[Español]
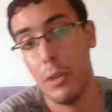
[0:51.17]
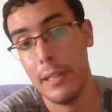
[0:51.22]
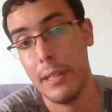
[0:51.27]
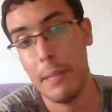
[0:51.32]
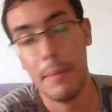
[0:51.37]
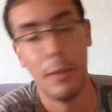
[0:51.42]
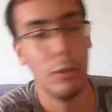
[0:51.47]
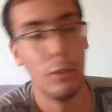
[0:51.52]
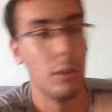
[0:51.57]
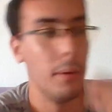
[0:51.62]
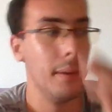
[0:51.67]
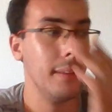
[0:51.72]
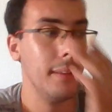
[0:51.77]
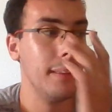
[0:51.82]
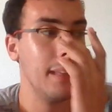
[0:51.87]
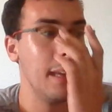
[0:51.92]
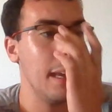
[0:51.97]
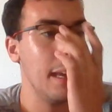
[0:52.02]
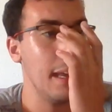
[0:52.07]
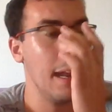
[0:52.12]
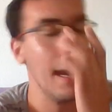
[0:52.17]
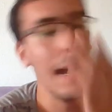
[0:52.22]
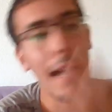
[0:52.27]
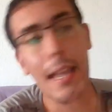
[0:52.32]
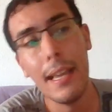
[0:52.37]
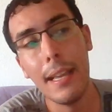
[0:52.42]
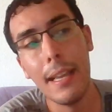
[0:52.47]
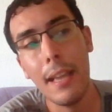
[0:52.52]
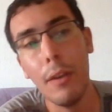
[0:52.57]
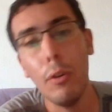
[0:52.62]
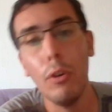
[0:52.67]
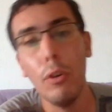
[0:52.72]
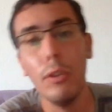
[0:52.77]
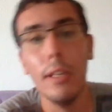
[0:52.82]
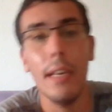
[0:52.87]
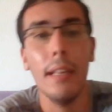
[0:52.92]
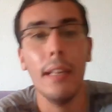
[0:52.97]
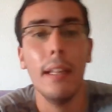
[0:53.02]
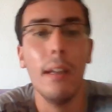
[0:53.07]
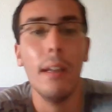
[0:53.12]
el tema otra vez de, ah, es que juego
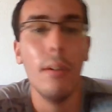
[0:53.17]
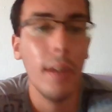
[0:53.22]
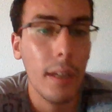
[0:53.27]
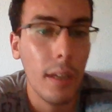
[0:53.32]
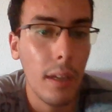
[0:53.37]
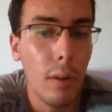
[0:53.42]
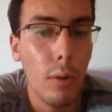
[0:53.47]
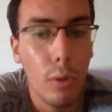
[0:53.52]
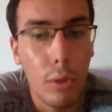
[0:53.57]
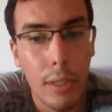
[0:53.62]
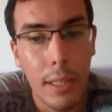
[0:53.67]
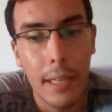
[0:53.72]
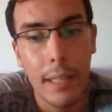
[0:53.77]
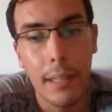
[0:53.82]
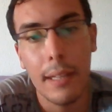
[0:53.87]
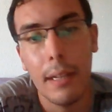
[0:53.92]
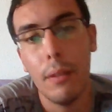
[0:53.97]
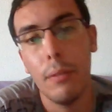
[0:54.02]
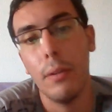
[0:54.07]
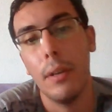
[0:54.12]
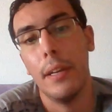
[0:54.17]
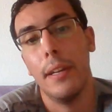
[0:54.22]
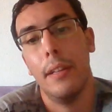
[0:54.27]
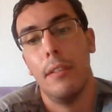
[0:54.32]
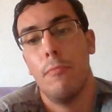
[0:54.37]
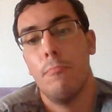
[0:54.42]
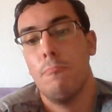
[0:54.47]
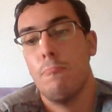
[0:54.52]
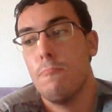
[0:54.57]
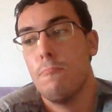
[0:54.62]
tiene downgrade, es que juego tiene downgrade.